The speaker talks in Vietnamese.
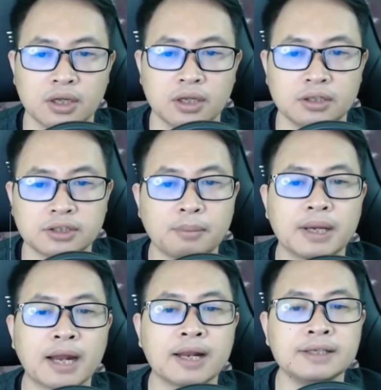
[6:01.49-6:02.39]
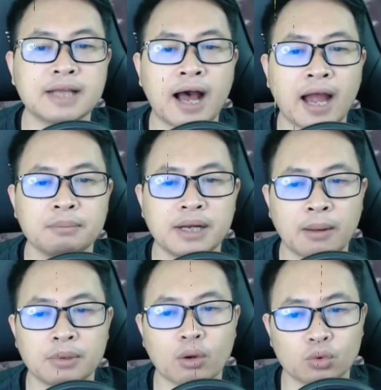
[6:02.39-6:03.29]
Trần Minh An lấy ra
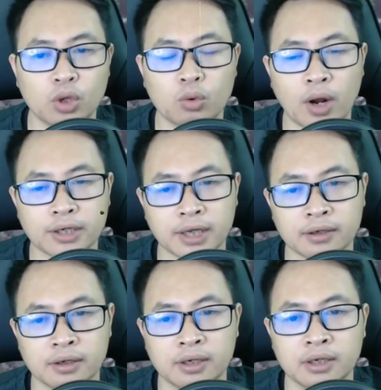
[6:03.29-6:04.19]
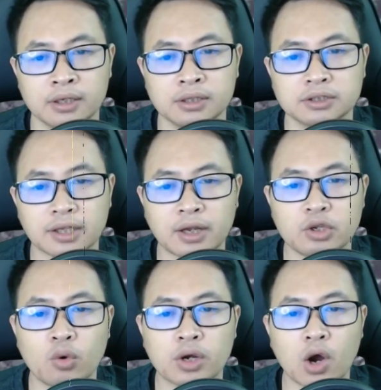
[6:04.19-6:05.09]
25 đồng tuyết hoa tiền Dựa theo
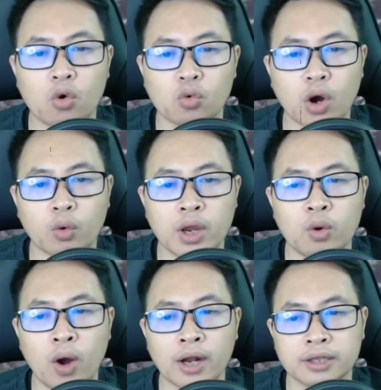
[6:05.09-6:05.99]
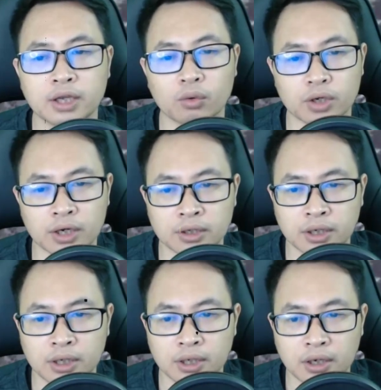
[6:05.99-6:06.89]
yêu cầu của quế hoa tiểu nương
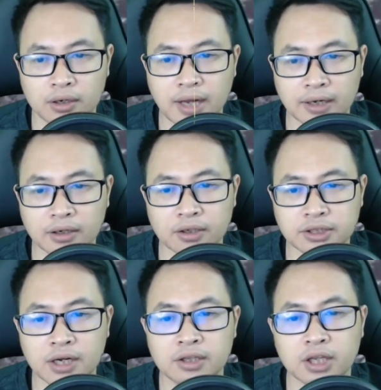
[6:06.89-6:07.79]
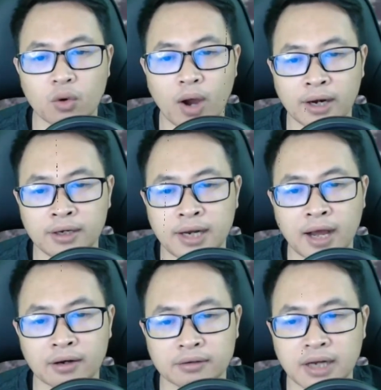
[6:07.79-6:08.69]
Đặt ở chân tiểu án
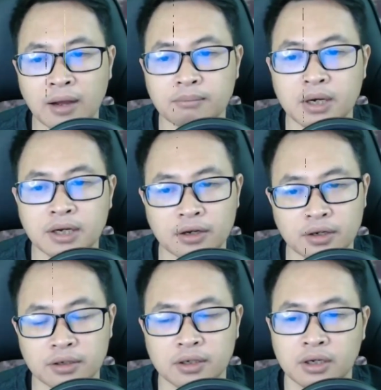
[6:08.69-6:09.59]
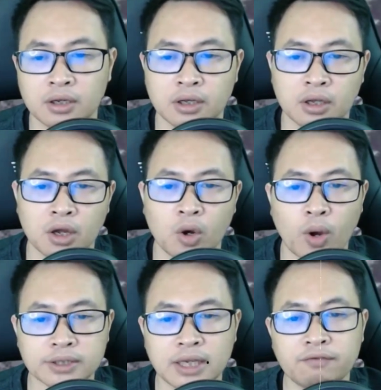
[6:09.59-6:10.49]
nàng đang bưng là được
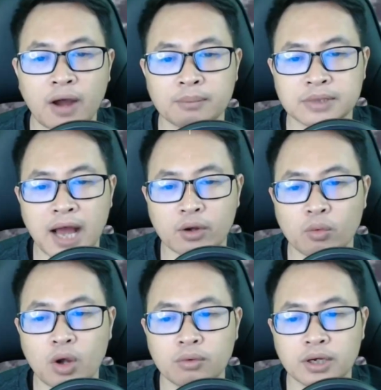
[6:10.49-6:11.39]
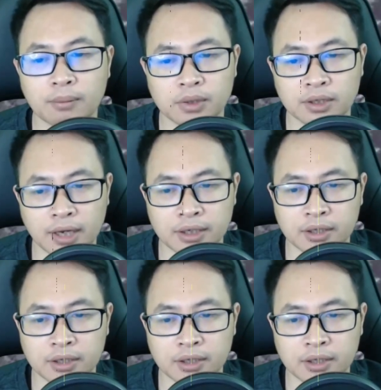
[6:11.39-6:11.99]
Họa sĩ Phạm Gia cũng không cầm tới tay